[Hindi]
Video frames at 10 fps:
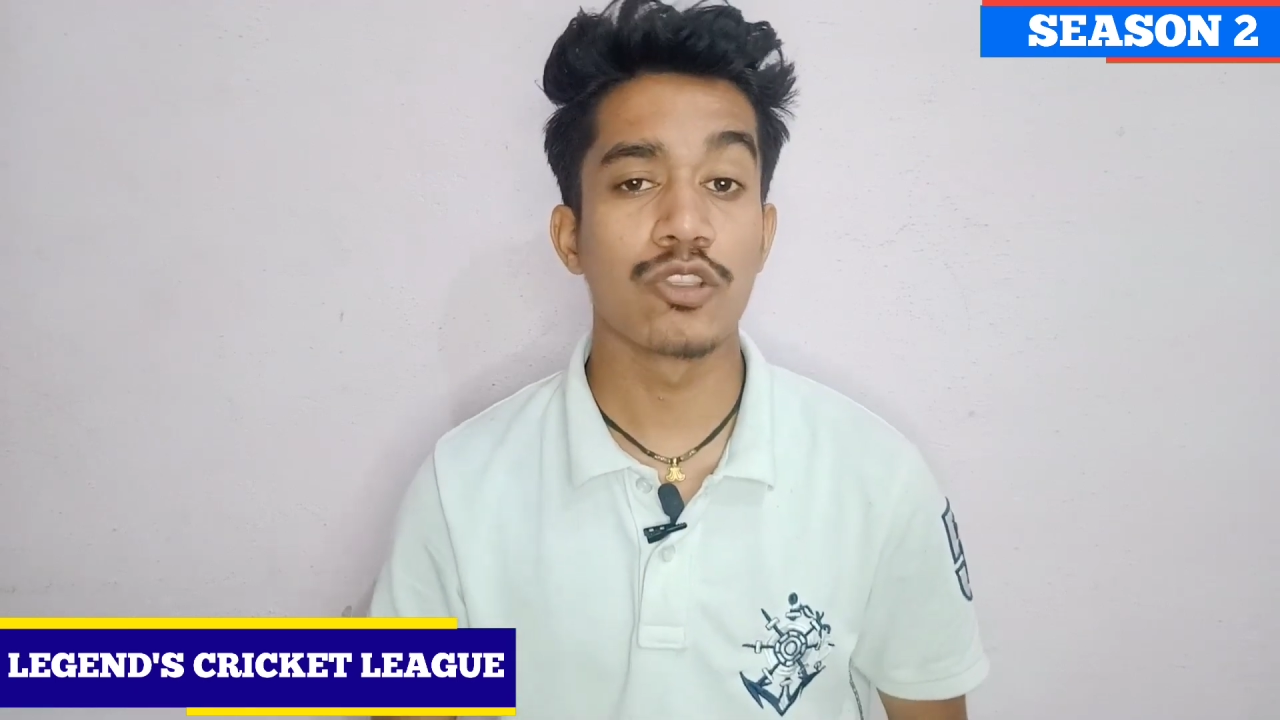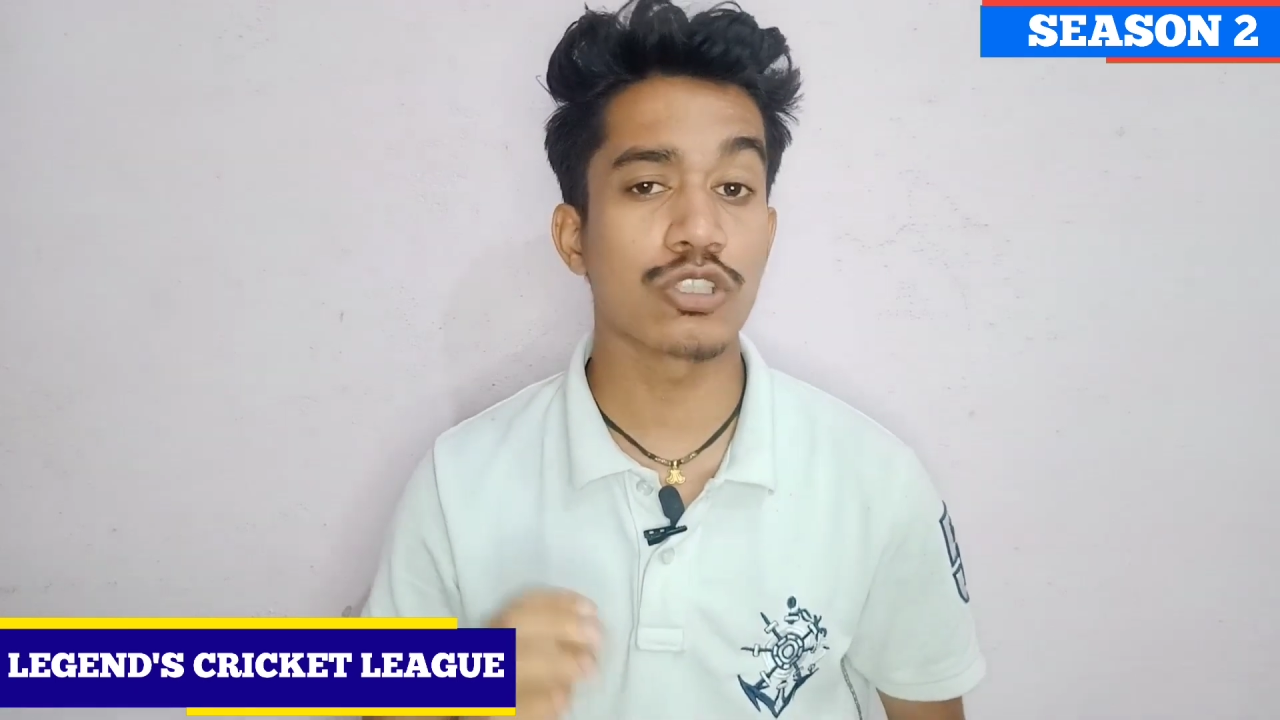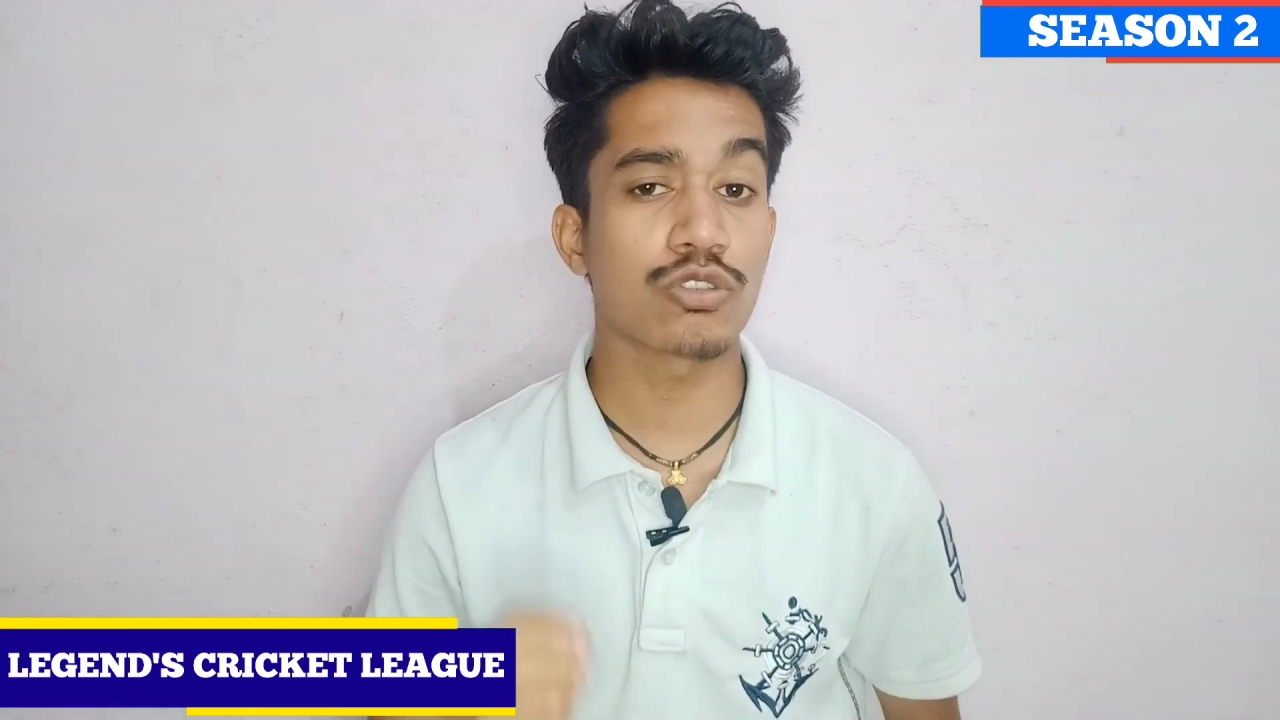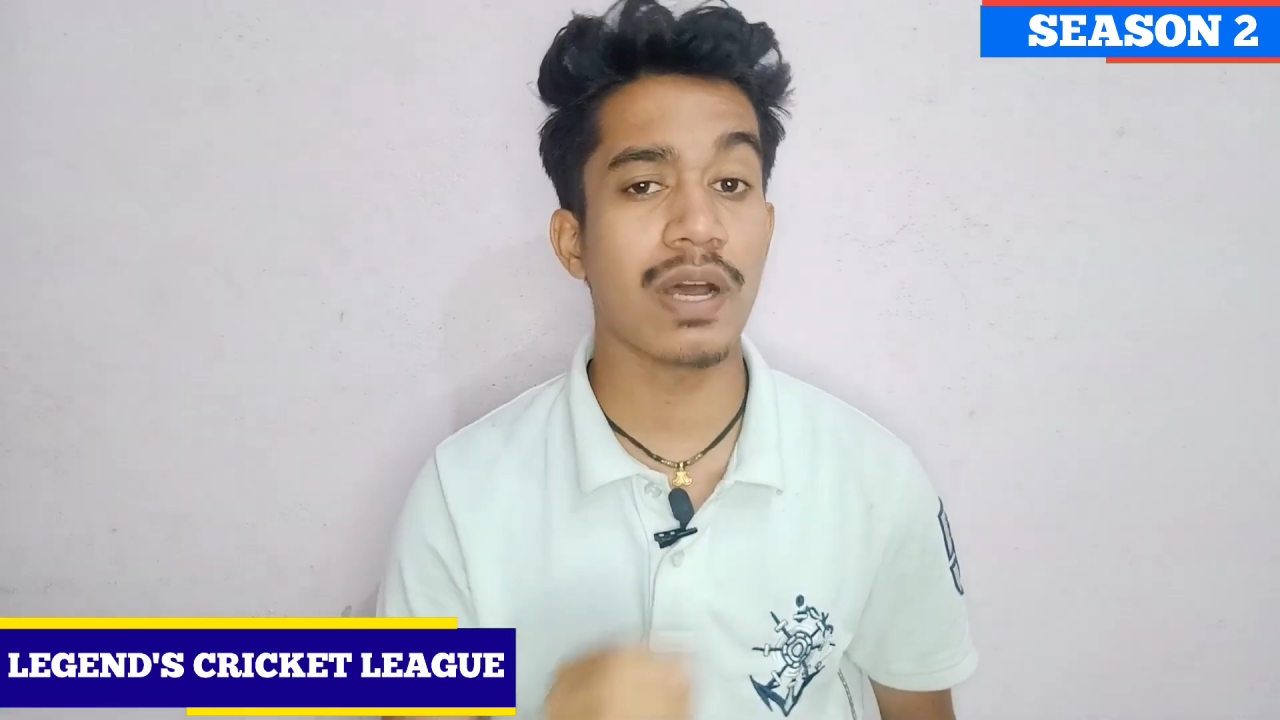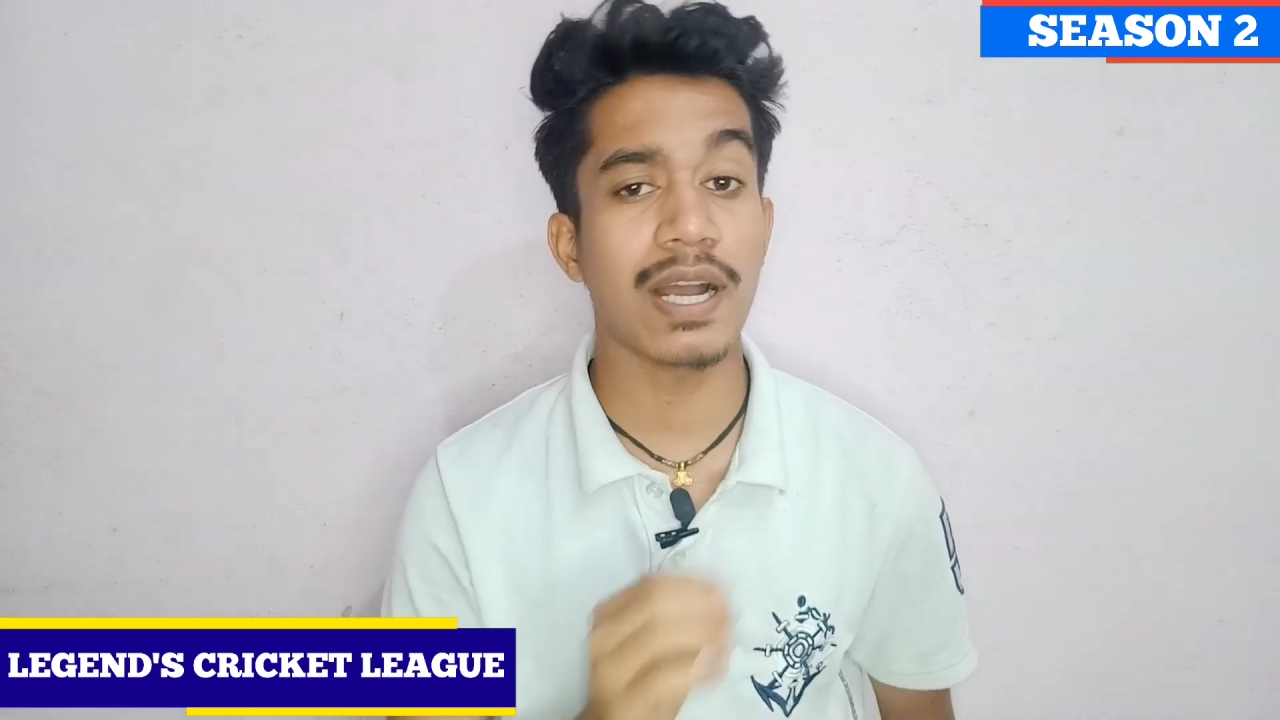
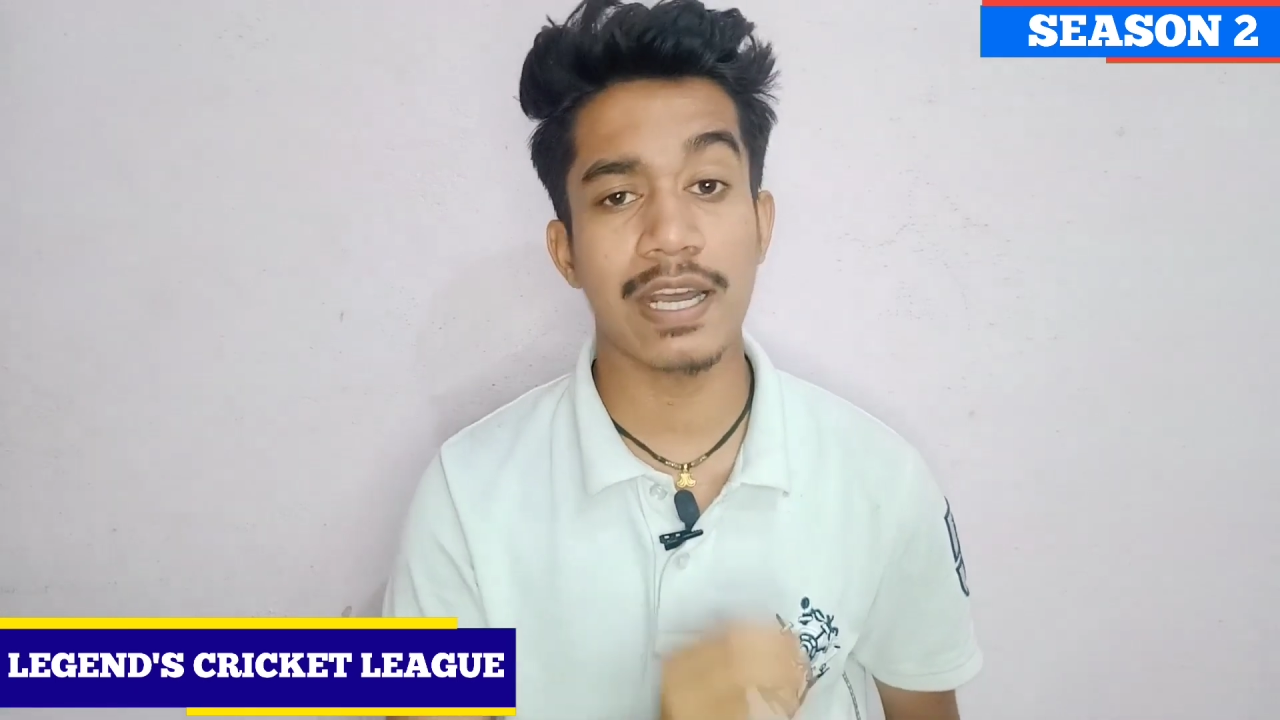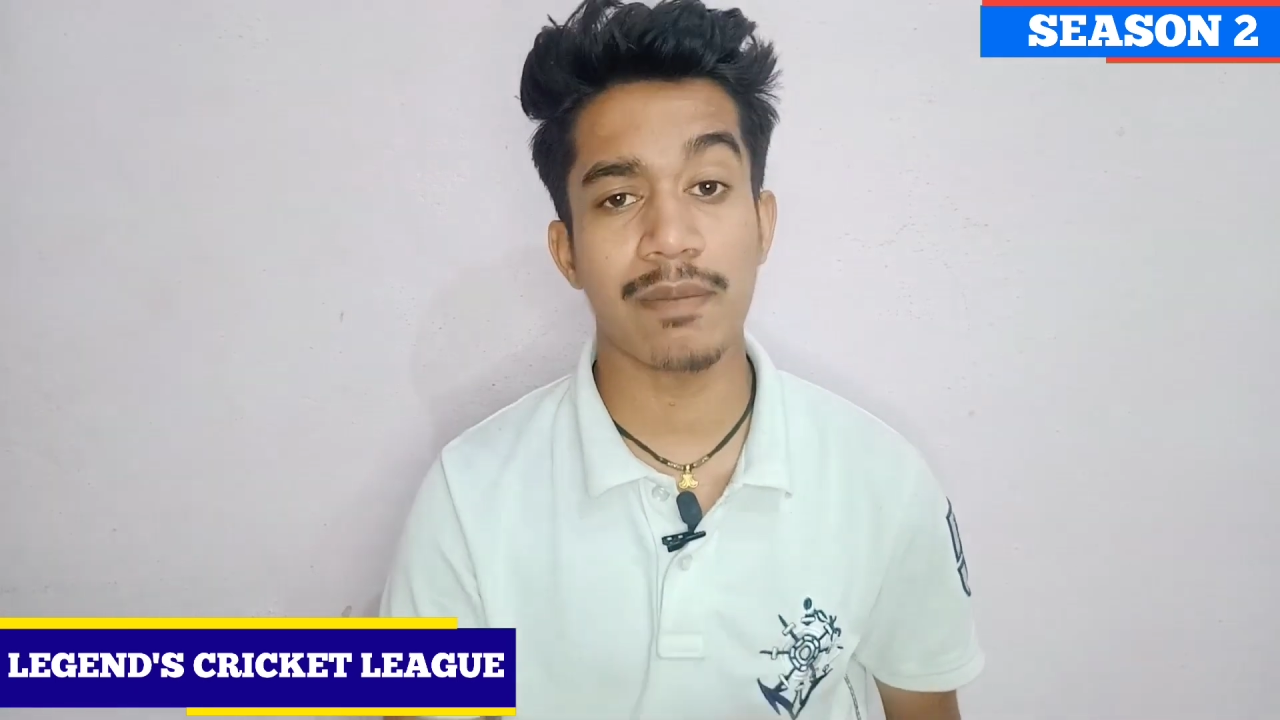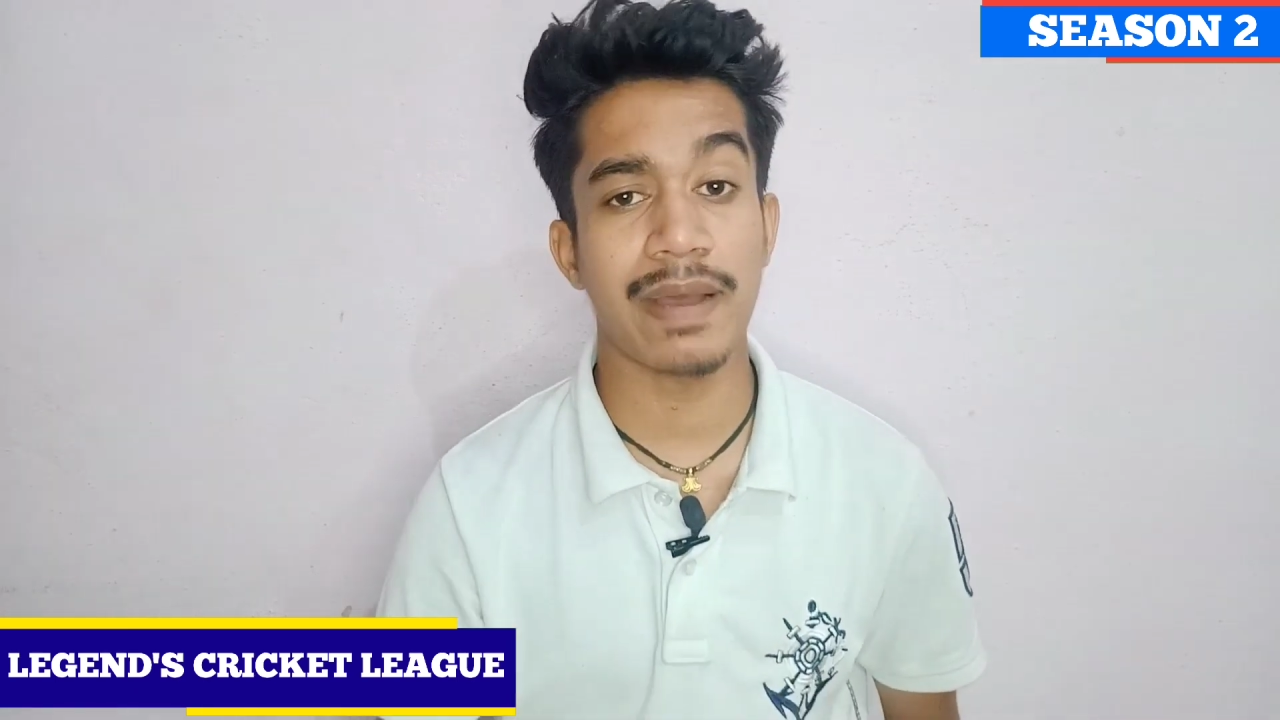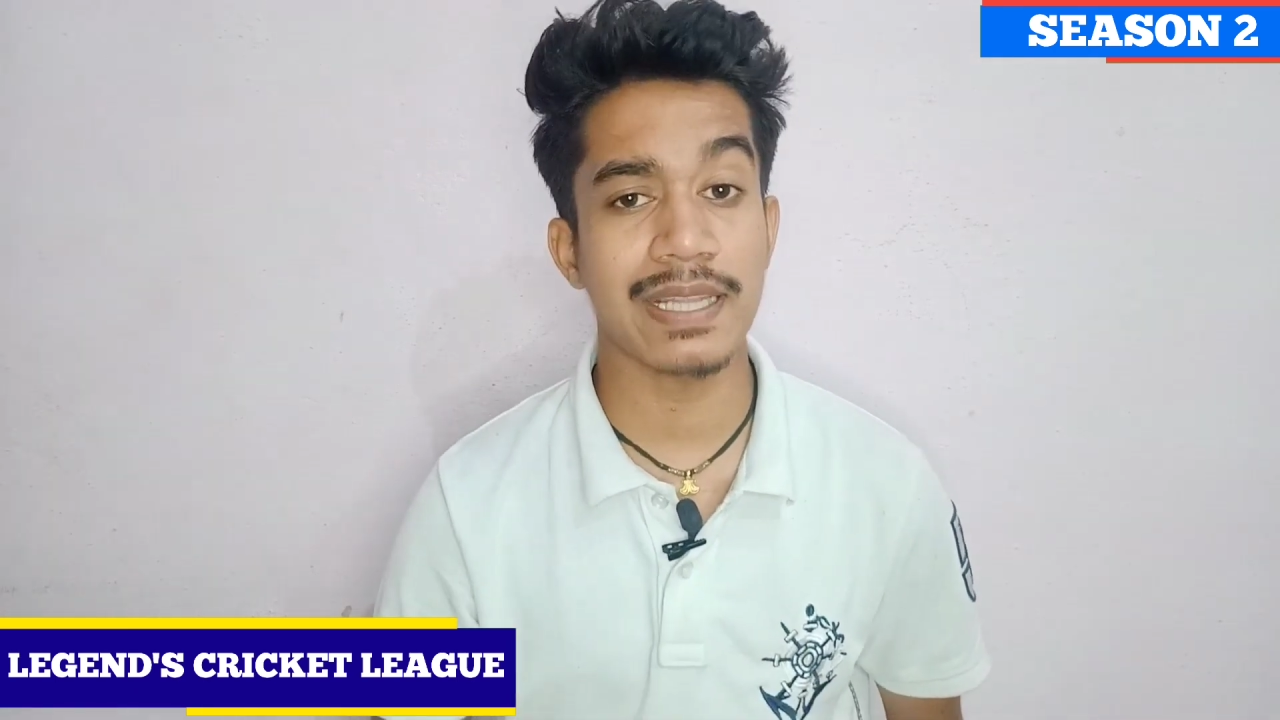दोस्तों अगर